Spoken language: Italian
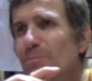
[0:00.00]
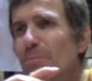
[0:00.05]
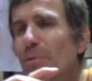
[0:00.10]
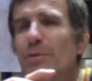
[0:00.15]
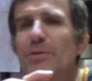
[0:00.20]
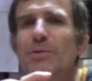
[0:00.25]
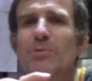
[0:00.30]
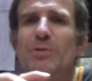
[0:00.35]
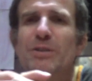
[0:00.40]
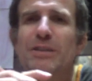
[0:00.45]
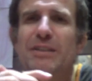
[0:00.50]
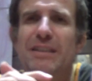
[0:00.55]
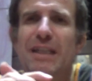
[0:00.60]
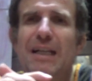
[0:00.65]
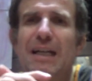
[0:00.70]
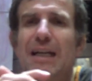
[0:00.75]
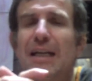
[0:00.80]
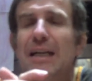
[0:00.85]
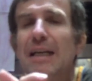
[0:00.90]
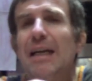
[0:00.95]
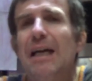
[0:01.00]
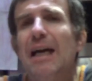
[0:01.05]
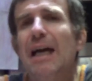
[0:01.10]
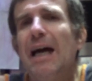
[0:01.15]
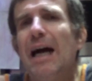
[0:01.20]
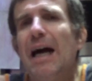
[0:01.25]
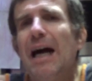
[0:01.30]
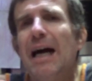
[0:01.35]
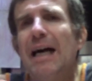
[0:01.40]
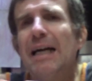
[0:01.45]
Poi Luisa
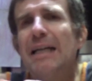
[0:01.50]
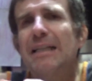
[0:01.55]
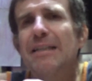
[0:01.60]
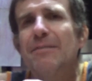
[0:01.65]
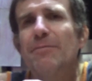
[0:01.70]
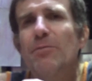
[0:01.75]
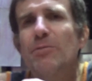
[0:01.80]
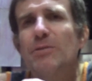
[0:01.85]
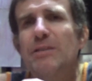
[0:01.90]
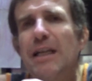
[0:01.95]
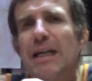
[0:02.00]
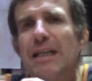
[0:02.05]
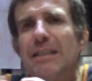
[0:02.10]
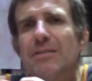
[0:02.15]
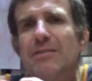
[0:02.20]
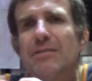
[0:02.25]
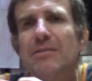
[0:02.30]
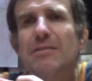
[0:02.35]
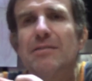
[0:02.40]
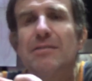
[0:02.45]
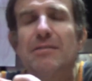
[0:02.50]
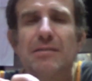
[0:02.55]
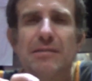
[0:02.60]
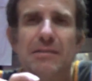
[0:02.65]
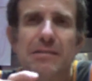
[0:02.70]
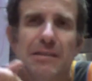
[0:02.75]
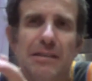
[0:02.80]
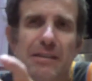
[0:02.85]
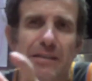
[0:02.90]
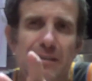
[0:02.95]
ha anche votato
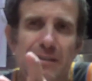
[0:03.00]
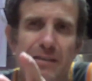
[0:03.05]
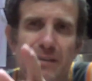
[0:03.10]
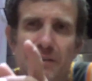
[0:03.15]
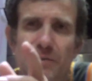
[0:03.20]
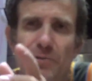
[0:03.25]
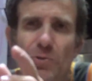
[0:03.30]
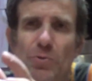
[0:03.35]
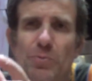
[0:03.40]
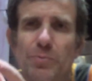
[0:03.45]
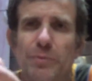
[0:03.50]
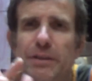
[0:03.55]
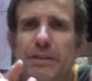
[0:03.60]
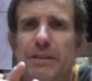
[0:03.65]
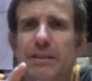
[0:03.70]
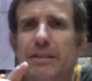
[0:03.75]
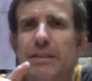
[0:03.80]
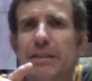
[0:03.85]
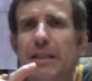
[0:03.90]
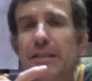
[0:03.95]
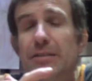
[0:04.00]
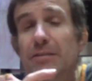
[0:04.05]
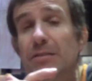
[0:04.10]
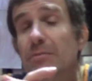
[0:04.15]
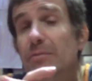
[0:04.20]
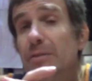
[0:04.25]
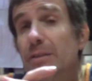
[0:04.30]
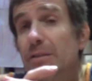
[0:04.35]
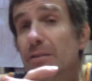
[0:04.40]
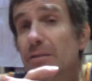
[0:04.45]
i nomi, adesso
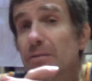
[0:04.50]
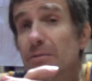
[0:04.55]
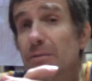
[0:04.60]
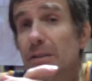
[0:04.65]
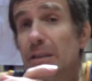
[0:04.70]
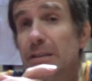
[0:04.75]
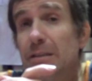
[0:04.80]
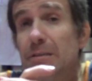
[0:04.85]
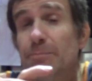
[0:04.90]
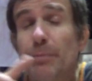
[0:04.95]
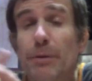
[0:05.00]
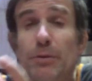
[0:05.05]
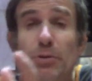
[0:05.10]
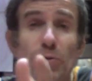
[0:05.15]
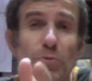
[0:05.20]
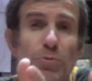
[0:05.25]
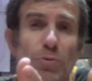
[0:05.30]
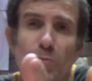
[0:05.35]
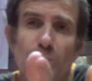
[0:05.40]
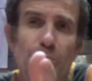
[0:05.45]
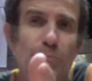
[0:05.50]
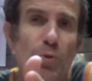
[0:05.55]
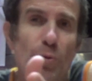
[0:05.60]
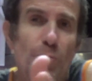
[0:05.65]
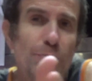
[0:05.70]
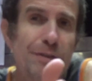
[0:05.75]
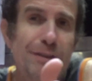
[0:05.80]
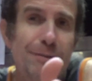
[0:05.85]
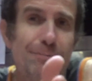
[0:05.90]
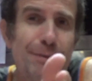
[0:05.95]
non mi ricordo quali, sono
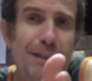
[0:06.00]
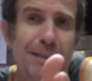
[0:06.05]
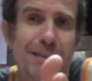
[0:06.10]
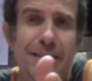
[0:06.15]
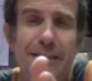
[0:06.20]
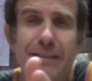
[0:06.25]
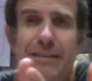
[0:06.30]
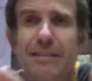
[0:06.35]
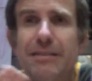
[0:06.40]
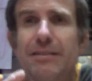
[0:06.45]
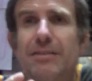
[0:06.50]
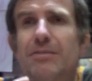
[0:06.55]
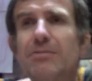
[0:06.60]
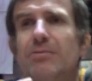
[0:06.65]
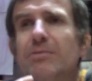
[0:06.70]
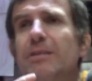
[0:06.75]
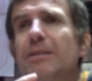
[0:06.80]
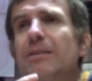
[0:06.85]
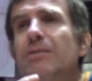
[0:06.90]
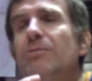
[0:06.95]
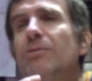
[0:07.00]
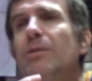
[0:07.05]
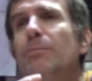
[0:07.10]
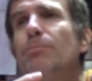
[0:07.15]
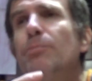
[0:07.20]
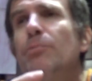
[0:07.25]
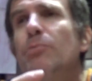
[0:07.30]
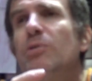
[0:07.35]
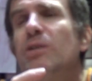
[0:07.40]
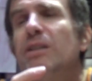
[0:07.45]
nomi di pianeti, di due
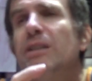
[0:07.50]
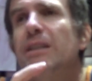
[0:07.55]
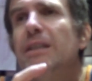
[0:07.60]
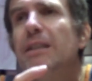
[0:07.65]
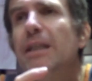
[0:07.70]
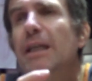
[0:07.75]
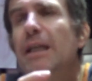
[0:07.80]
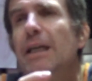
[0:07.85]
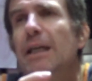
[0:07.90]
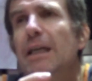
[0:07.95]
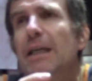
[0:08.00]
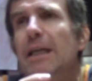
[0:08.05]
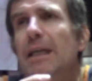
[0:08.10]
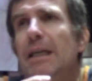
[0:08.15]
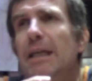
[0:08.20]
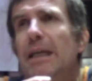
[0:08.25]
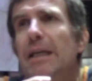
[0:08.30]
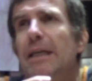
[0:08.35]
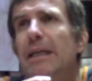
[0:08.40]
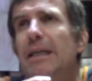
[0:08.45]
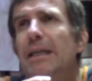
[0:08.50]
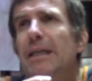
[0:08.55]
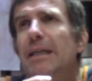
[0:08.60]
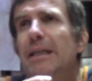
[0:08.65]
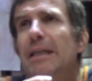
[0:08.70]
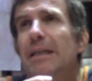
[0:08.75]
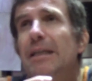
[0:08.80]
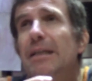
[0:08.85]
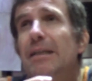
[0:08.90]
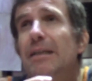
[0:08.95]
pulli,
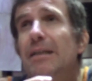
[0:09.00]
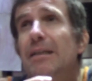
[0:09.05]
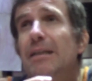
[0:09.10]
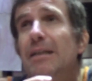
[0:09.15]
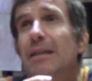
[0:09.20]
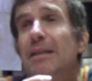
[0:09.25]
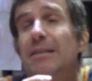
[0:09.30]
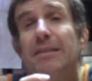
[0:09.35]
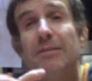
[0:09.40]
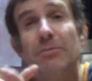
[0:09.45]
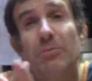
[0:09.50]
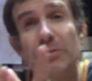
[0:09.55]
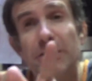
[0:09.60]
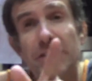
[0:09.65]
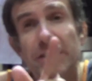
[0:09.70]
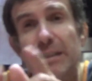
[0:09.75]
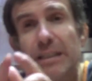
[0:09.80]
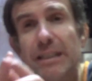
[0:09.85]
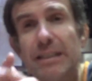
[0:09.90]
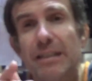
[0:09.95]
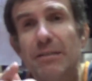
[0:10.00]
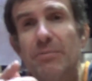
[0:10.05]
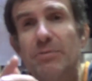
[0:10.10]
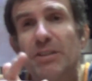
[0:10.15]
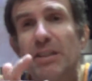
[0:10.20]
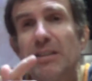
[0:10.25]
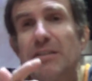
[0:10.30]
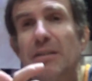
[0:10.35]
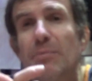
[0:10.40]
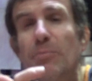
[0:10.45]
e, eh, e devo dire che è
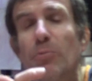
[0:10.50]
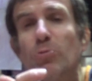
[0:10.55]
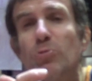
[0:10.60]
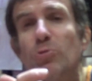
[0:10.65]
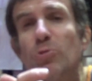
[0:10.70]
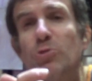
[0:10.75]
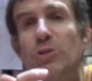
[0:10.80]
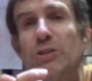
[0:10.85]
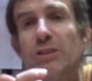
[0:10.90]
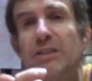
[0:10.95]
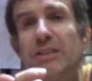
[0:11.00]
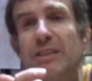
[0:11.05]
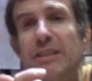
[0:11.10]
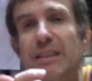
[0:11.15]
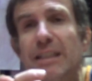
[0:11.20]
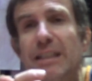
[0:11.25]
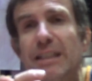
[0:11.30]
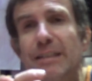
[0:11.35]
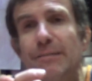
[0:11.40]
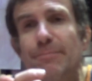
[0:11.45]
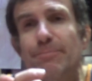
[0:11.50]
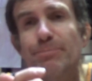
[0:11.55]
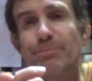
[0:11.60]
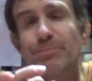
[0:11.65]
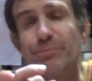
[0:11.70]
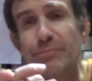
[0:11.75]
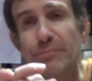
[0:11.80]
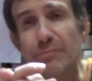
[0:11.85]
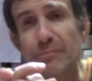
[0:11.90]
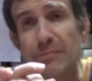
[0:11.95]
stata molto gentile
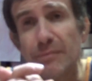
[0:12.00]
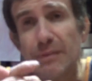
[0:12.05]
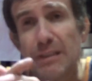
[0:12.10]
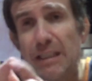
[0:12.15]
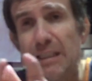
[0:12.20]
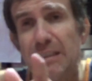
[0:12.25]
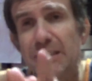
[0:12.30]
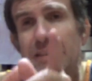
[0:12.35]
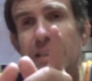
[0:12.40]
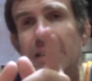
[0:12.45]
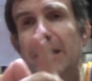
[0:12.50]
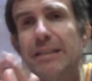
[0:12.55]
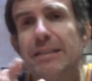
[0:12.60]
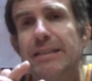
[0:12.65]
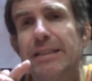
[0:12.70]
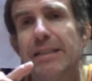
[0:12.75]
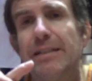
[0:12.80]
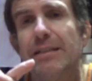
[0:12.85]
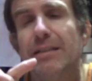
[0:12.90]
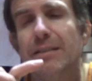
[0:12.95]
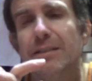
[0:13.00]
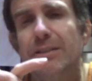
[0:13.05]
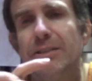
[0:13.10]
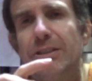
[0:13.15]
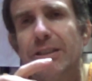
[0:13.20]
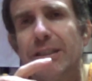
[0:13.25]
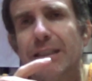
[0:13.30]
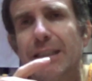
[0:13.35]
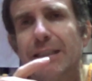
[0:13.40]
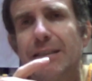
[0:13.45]
questa
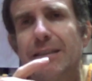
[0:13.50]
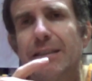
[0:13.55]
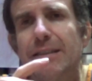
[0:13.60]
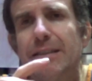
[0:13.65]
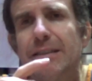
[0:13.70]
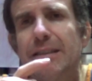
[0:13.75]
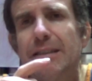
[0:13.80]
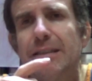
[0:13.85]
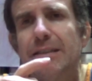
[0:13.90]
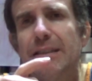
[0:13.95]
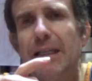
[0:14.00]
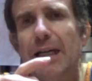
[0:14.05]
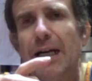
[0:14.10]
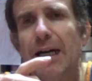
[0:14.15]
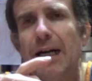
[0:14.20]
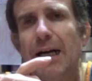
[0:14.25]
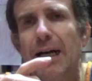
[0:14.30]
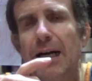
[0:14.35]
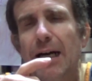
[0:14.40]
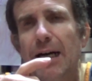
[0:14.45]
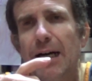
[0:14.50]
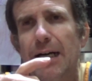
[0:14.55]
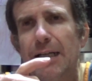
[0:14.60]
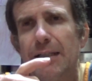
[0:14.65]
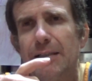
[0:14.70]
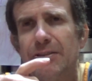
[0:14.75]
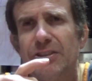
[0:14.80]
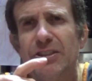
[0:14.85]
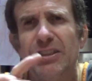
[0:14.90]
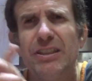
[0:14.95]
ricercatrice
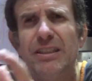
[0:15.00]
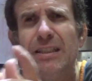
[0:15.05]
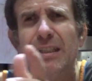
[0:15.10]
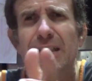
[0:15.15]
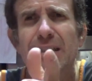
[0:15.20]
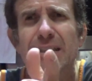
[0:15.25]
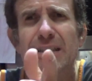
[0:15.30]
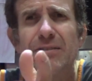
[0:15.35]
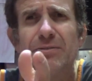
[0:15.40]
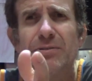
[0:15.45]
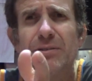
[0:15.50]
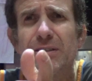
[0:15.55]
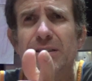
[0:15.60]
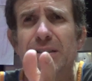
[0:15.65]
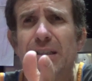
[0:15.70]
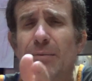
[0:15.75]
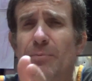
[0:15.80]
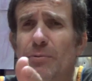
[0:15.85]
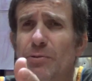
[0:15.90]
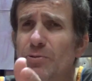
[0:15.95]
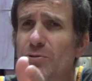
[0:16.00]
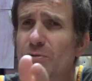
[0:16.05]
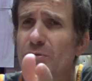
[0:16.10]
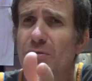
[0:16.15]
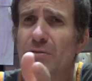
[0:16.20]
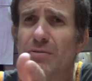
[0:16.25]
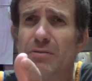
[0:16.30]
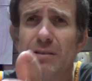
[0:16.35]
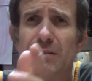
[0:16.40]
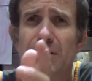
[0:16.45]
c'ha Ciglia, credo che siamo, non
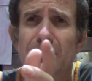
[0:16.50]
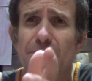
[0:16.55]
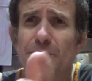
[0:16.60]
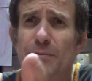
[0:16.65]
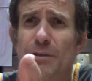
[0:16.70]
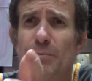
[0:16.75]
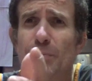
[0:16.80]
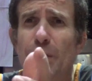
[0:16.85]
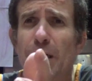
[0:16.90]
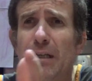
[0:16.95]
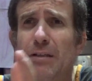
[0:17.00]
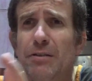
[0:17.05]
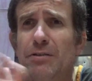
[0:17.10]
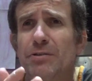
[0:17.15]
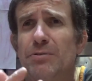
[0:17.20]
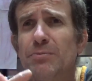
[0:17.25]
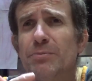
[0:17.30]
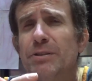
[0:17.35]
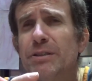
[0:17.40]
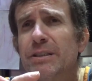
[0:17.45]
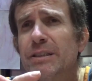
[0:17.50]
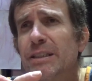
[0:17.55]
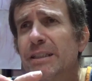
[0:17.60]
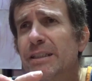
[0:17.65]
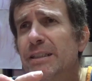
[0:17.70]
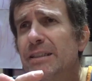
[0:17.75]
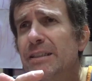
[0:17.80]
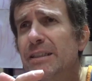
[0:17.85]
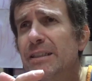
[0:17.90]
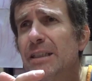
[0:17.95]
so, adesso mi sbaglio il nome in
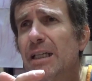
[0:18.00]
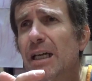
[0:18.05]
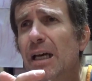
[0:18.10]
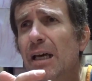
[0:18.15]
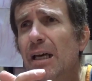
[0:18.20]
inglese,